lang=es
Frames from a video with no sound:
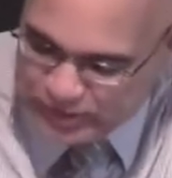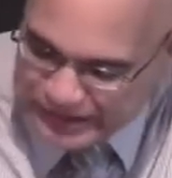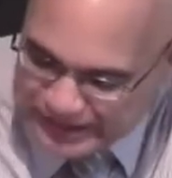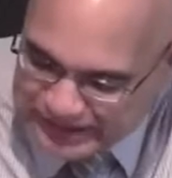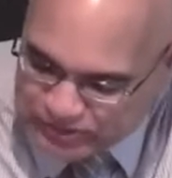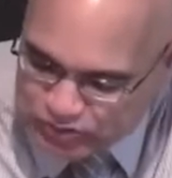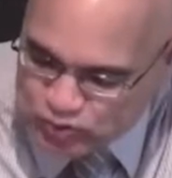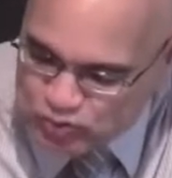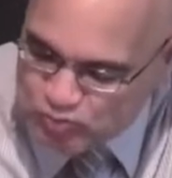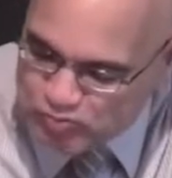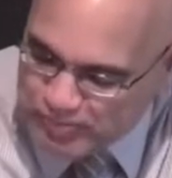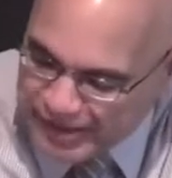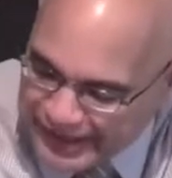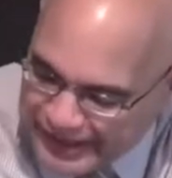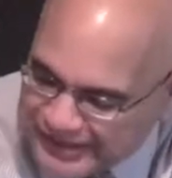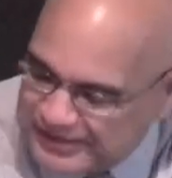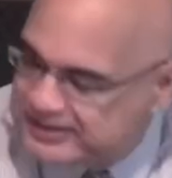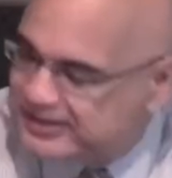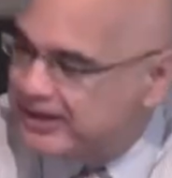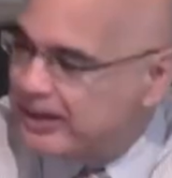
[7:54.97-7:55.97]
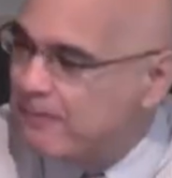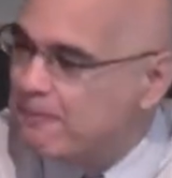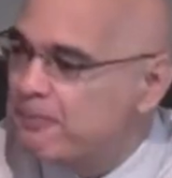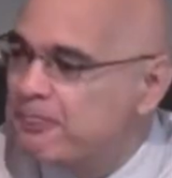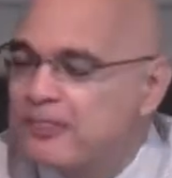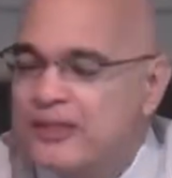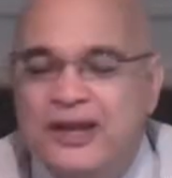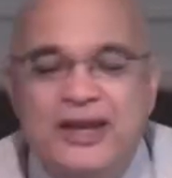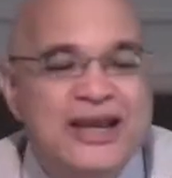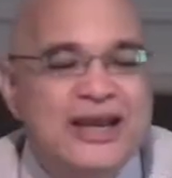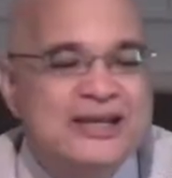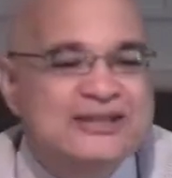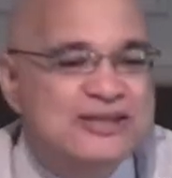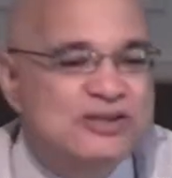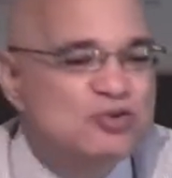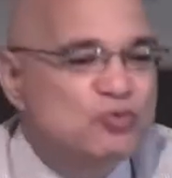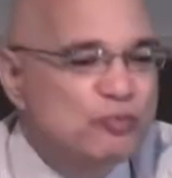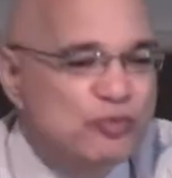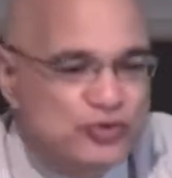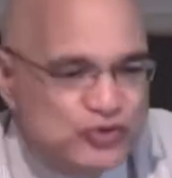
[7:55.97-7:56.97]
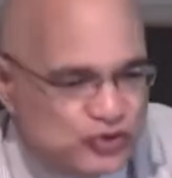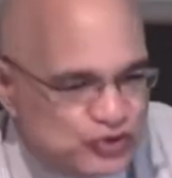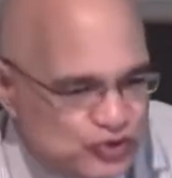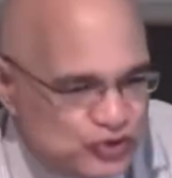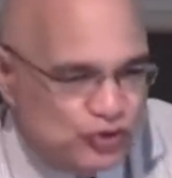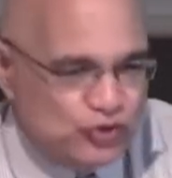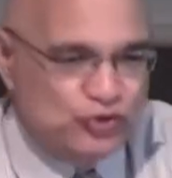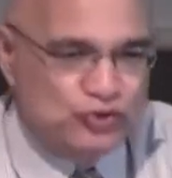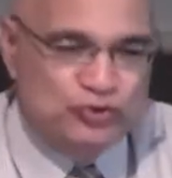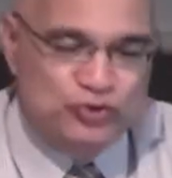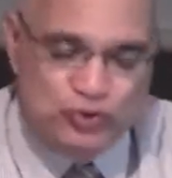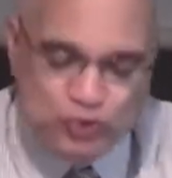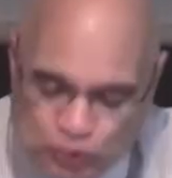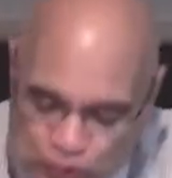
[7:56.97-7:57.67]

poner en tu mente esa suposición.